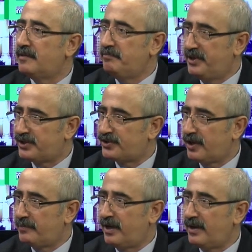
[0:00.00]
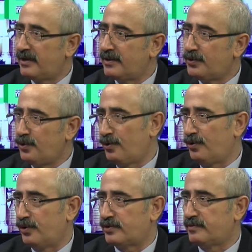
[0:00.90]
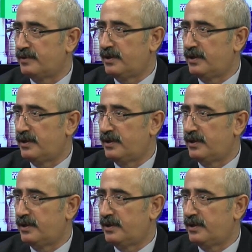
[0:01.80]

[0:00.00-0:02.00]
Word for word: bir çaba görünüyor.